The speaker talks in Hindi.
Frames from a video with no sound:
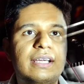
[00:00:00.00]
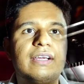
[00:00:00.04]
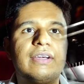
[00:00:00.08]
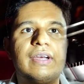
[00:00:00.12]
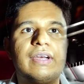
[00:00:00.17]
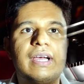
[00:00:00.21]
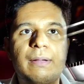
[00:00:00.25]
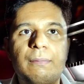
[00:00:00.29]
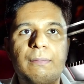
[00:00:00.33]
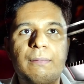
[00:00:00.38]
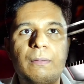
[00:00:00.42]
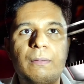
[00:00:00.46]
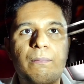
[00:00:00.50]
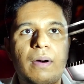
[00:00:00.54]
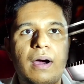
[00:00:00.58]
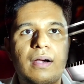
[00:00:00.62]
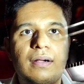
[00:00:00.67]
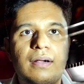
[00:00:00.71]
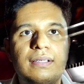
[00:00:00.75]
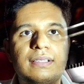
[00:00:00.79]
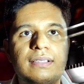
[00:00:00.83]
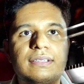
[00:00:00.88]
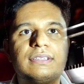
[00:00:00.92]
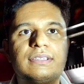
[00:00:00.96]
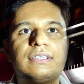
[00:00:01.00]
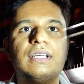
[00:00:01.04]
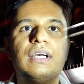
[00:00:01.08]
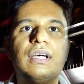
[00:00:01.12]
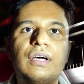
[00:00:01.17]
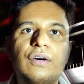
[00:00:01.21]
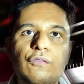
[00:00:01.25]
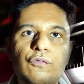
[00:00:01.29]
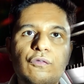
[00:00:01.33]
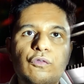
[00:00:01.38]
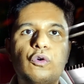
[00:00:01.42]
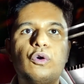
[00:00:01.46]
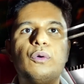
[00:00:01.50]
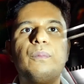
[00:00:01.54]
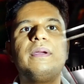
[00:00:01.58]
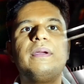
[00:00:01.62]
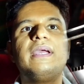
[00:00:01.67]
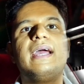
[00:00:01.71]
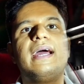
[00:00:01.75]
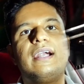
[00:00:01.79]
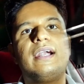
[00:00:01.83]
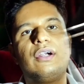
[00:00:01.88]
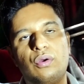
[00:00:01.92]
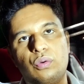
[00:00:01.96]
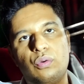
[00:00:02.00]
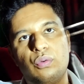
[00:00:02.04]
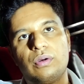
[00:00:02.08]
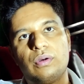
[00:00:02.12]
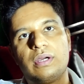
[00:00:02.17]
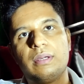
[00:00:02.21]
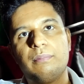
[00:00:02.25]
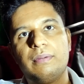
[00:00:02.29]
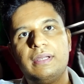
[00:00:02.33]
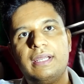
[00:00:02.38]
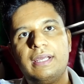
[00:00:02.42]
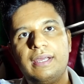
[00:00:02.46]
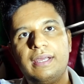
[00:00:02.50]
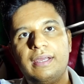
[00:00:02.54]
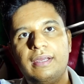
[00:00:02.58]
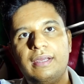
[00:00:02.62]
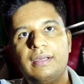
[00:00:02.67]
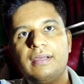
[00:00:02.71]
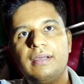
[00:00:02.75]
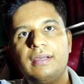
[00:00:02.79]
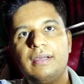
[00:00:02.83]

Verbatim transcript: ए आई पार्टनर्स वो भी एड ऑन होके मिलेंगे